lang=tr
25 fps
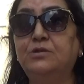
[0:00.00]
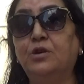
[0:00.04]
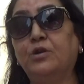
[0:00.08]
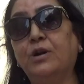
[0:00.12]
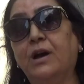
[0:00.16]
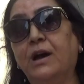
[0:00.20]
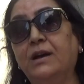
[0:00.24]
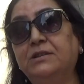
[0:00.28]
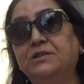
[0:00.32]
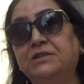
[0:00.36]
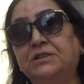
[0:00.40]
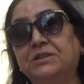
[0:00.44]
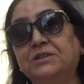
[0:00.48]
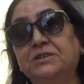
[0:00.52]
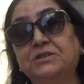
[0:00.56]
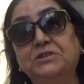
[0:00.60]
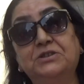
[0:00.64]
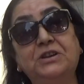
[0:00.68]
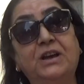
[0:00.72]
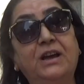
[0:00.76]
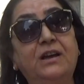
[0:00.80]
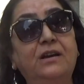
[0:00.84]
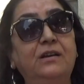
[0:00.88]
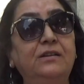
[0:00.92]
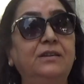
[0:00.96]
Sokağa
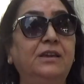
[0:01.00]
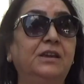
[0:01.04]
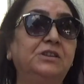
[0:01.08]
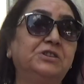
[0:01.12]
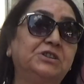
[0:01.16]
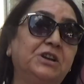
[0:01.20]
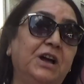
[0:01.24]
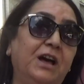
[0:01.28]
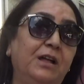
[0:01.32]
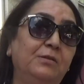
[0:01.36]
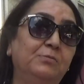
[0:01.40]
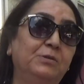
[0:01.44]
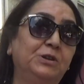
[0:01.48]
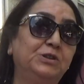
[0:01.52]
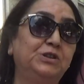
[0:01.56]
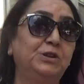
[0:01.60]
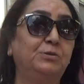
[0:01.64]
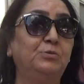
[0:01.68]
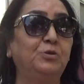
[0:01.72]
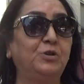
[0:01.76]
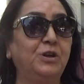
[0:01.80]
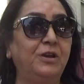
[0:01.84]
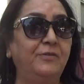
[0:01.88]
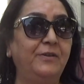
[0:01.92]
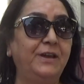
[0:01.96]
çıkınca geç kalma
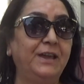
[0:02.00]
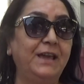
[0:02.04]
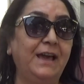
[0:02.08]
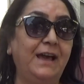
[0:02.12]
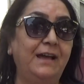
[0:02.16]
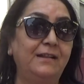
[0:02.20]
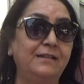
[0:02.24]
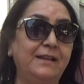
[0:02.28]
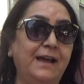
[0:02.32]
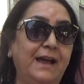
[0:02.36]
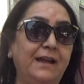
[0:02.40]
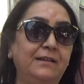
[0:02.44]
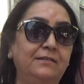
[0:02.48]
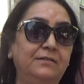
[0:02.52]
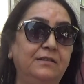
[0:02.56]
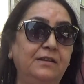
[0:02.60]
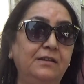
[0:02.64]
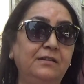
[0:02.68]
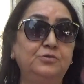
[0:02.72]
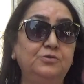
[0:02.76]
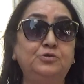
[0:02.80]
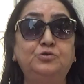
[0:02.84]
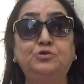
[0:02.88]
çabuk eve gel derdi.